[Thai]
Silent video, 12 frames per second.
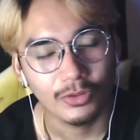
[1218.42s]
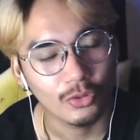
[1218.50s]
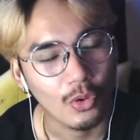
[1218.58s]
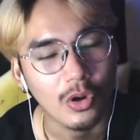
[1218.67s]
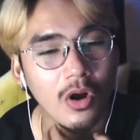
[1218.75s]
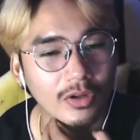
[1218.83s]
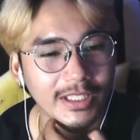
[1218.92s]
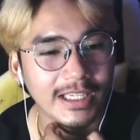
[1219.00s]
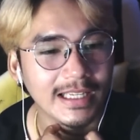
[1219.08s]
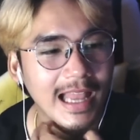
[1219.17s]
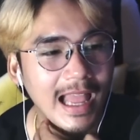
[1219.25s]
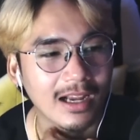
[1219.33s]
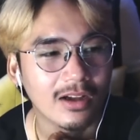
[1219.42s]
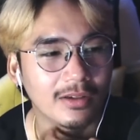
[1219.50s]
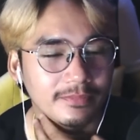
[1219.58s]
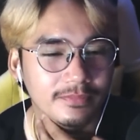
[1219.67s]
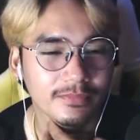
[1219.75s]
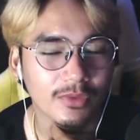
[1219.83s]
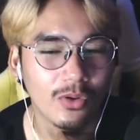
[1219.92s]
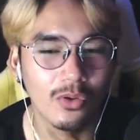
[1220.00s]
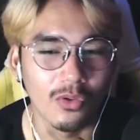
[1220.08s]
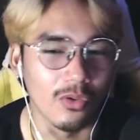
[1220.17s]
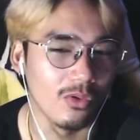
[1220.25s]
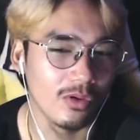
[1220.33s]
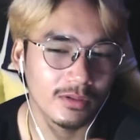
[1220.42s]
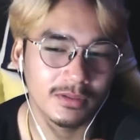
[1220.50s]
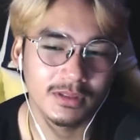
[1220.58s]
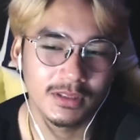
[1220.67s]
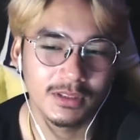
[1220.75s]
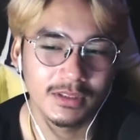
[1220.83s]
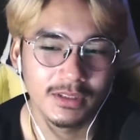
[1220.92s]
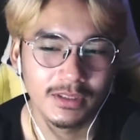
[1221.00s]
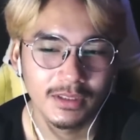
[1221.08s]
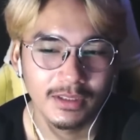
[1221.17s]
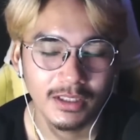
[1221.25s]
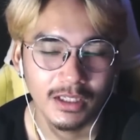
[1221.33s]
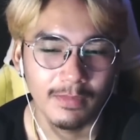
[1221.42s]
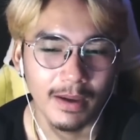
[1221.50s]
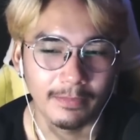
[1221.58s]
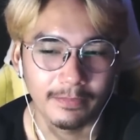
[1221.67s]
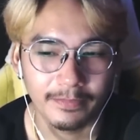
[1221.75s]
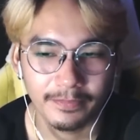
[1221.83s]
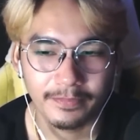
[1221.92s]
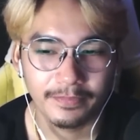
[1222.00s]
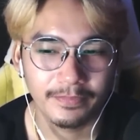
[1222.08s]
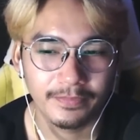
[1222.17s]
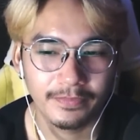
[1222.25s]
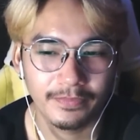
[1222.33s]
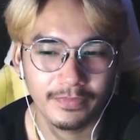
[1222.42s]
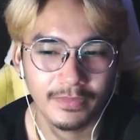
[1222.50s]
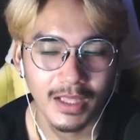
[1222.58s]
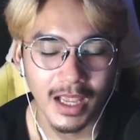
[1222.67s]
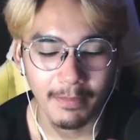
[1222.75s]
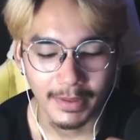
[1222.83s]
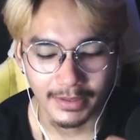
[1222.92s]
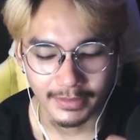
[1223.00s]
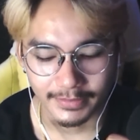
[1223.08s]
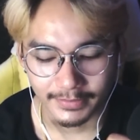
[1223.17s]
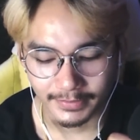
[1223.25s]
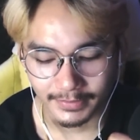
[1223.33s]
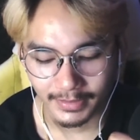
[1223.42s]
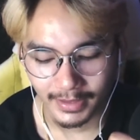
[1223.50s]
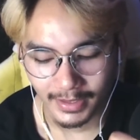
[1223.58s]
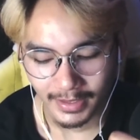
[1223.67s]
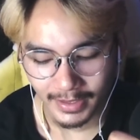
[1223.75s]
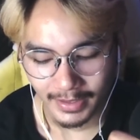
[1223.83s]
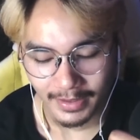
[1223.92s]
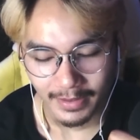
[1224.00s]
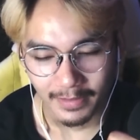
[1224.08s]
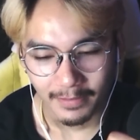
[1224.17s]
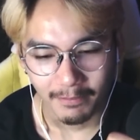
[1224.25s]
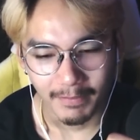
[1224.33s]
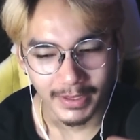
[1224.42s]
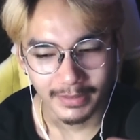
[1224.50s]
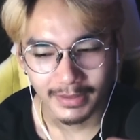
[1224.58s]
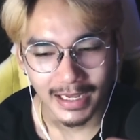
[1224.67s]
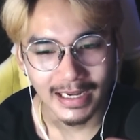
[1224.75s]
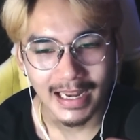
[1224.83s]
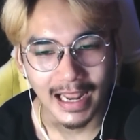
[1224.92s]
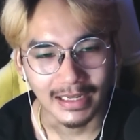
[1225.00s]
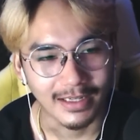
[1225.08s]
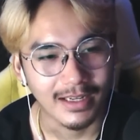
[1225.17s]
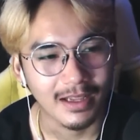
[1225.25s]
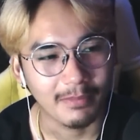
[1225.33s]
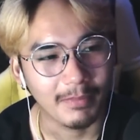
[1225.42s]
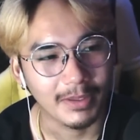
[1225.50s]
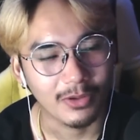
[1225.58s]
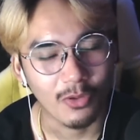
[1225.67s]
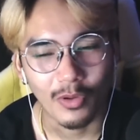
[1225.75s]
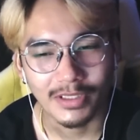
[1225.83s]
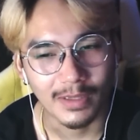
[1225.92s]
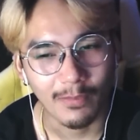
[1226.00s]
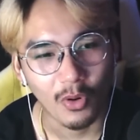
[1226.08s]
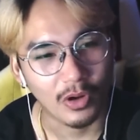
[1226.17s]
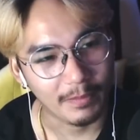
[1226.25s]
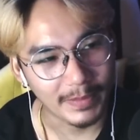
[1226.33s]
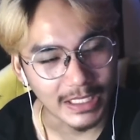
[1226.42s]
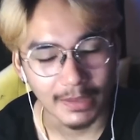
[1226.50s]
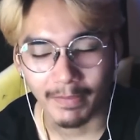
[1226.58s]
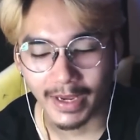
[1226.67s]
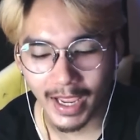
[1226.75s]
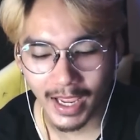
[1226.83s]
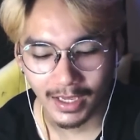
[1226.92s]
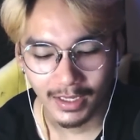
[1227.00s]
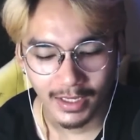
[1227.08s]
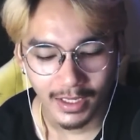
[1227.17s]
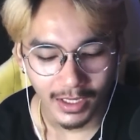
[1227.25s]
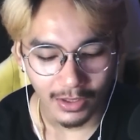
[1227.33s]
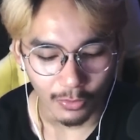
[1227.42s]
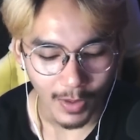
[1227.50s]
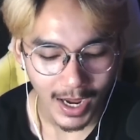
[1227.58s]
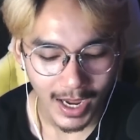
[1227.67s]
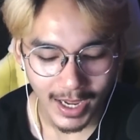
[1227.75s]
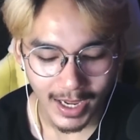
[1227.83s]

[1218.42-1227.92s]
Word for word: ตัวของทีน่าก็โอ้โหคือแบบถ้ามันมันขนาดนั้นนะมันควรจะพ้นผิดไหมอ่ะหรือว่า